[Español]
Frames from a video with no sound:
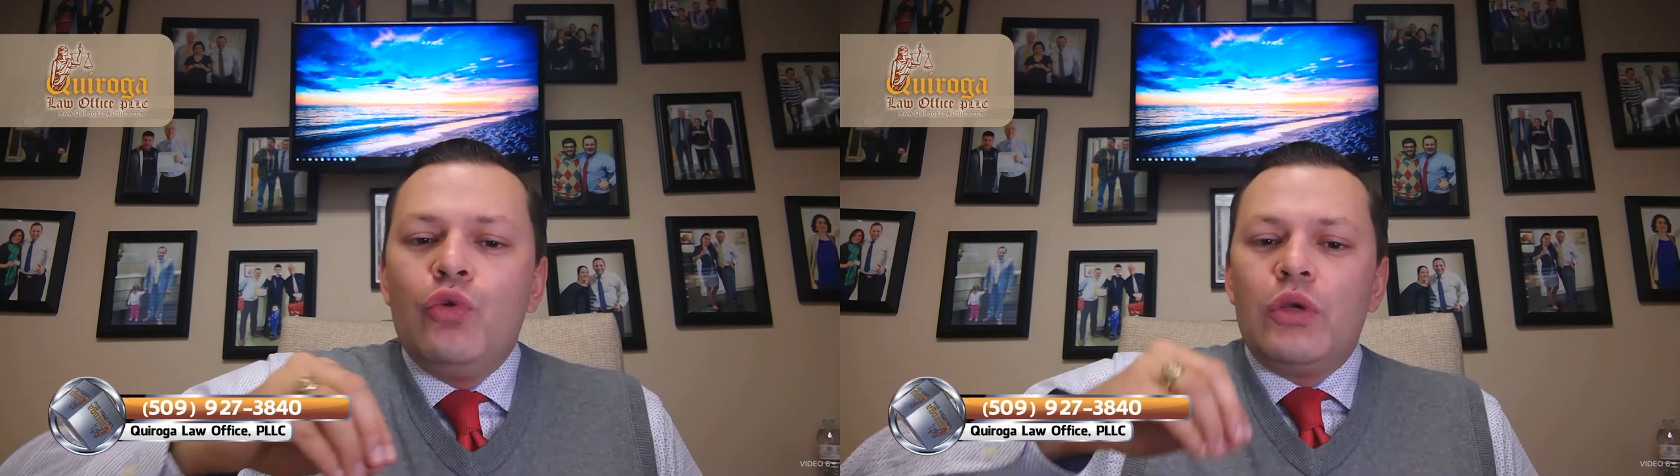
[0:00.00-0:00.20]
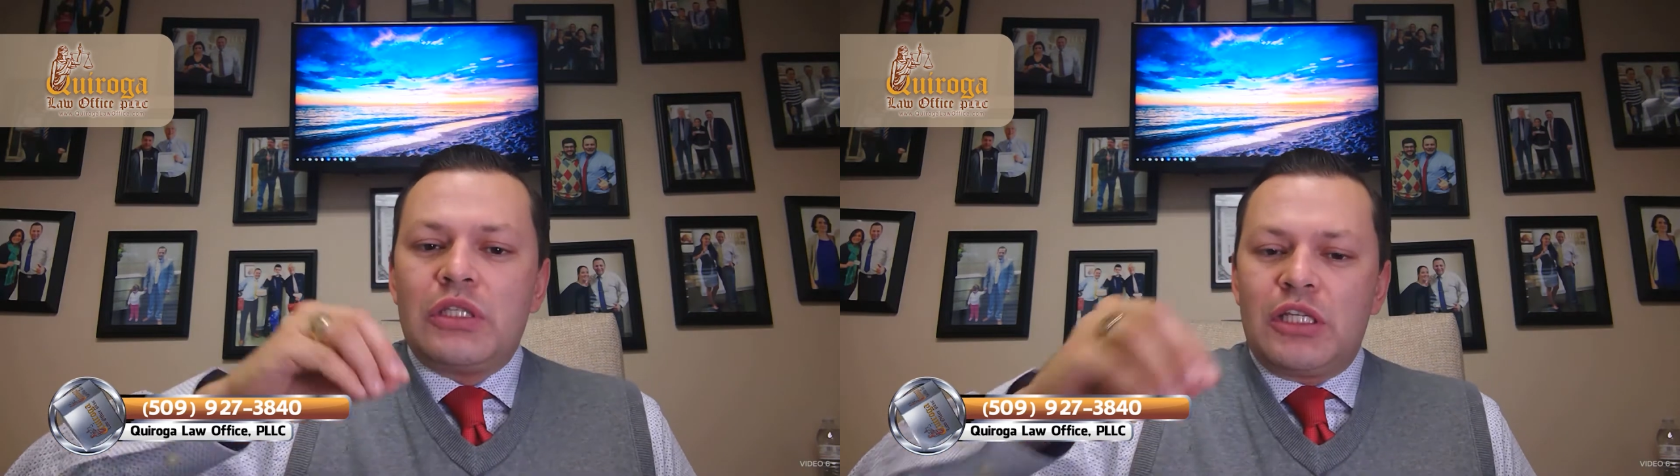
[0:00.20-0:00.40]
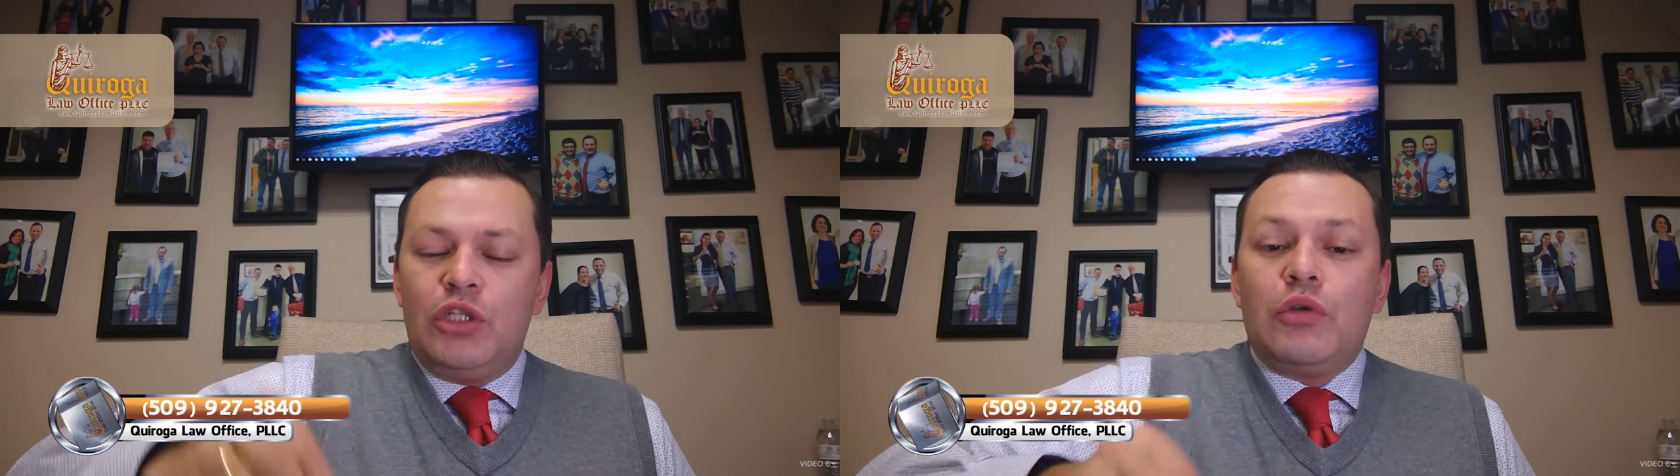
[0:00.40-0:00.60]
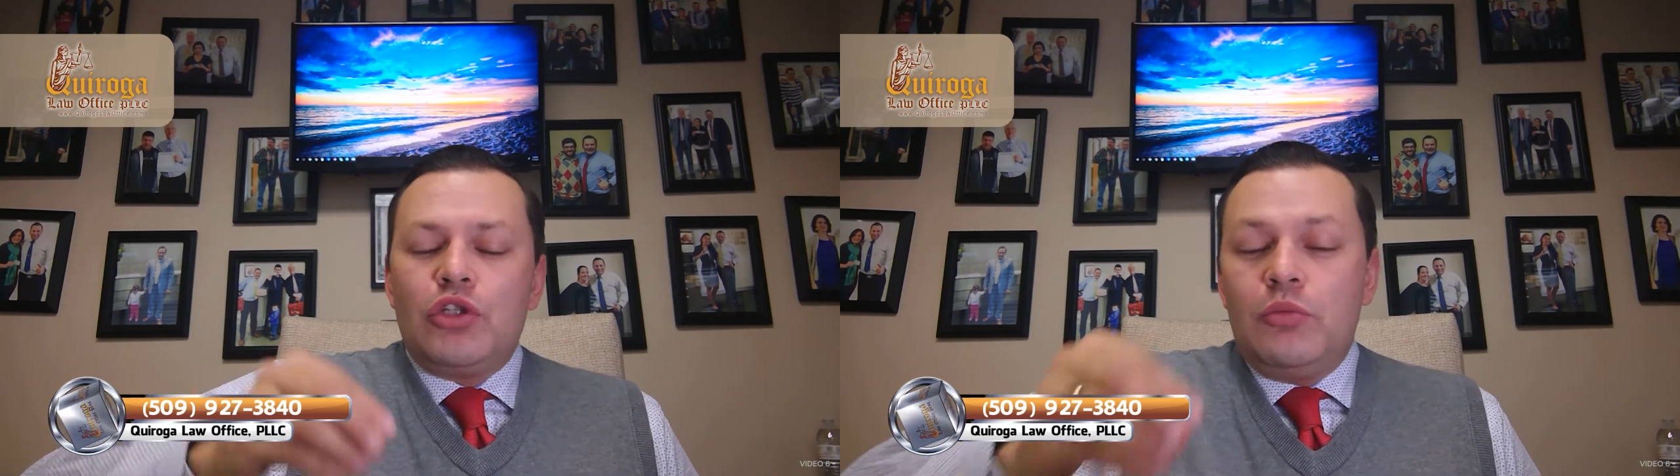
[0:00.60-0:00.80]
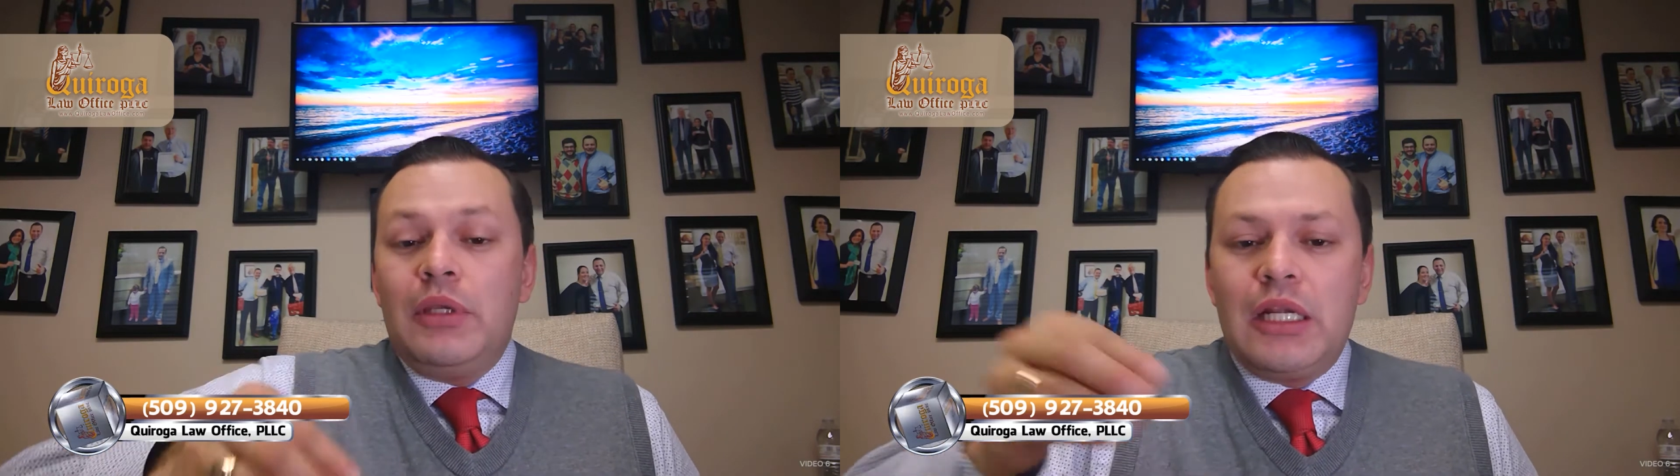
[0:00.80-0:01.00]
Nuestra
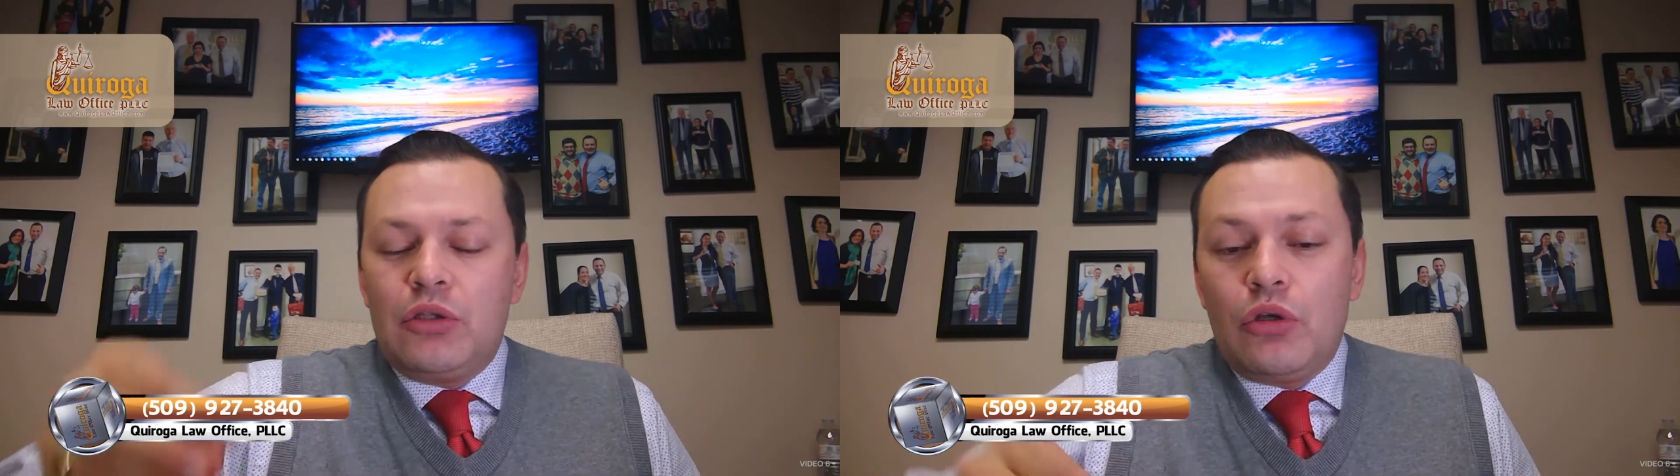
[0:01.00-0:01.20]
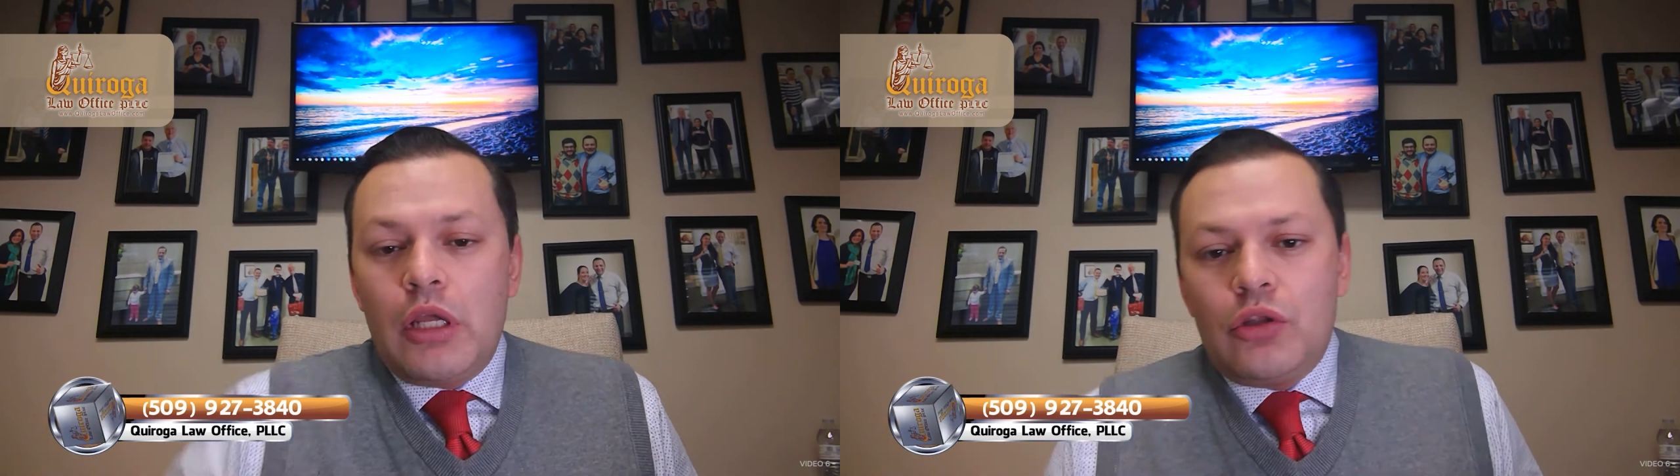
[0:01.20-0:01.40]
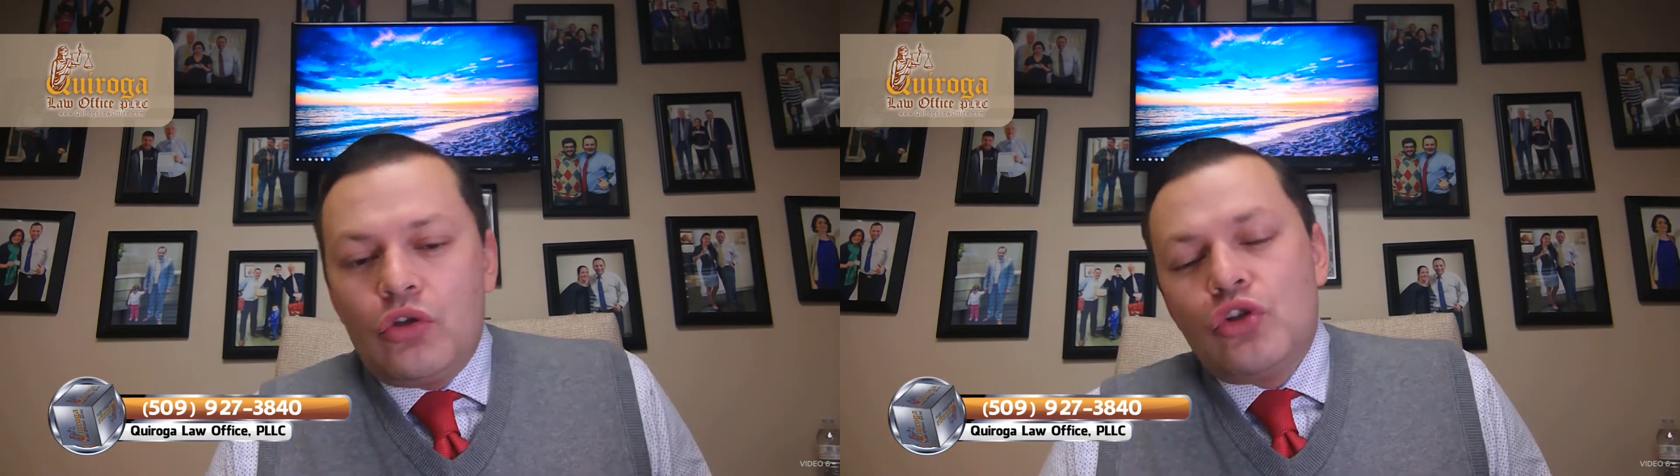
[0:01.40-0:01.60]
situación migratoria.